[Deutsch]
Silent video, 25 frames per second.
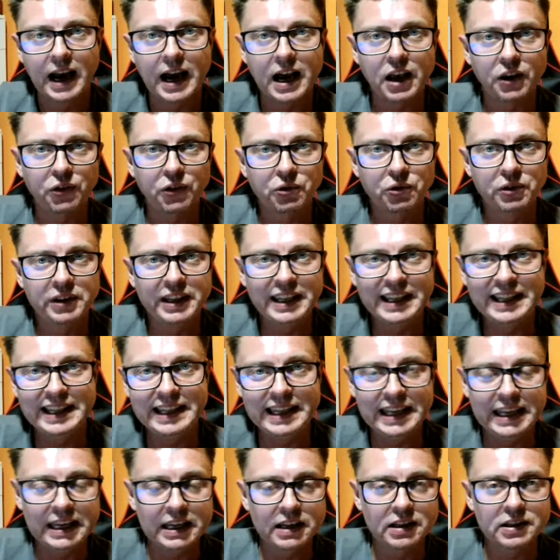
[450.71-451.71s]
Also die
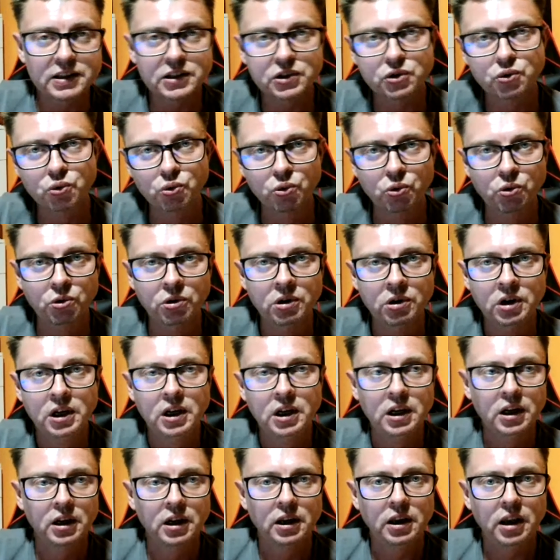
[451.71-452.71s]
Nähe zu,
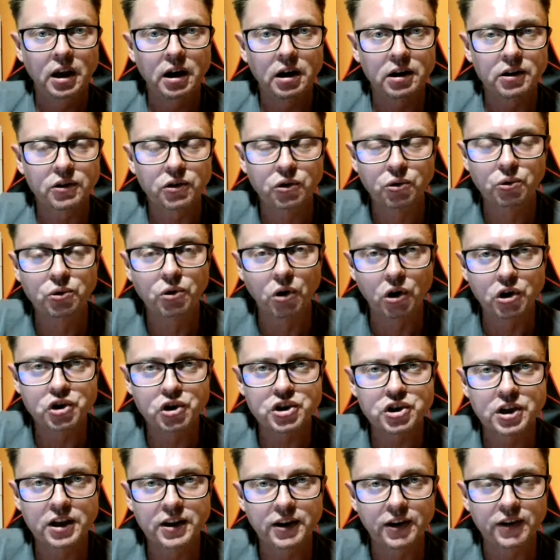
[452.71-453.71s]
ja, zu
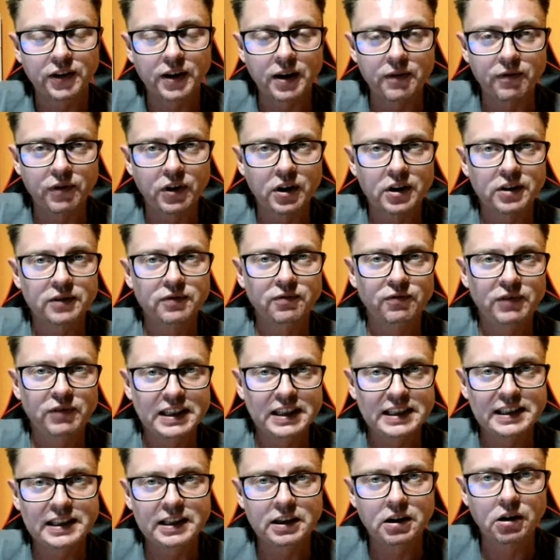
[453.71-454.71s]
Deutschland ist einfach ein
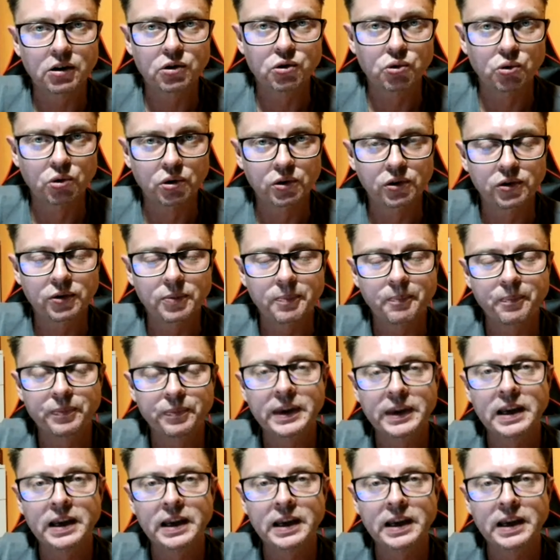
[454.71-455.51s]
wichtiger Grund.